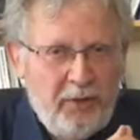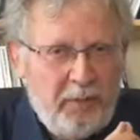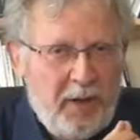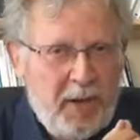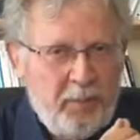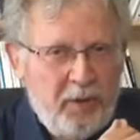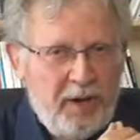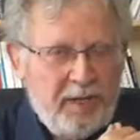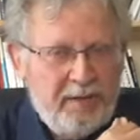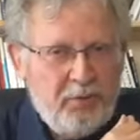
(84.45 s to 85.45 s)
par rapport à la
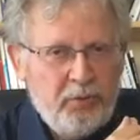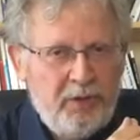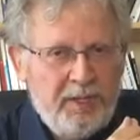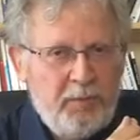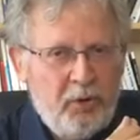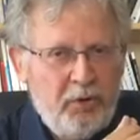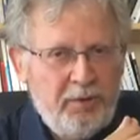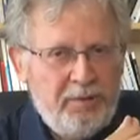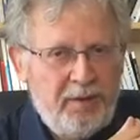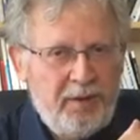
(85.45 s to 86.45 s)
question de
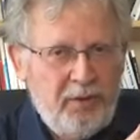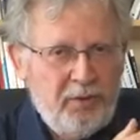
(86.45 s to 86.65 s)
l'indépendance. Et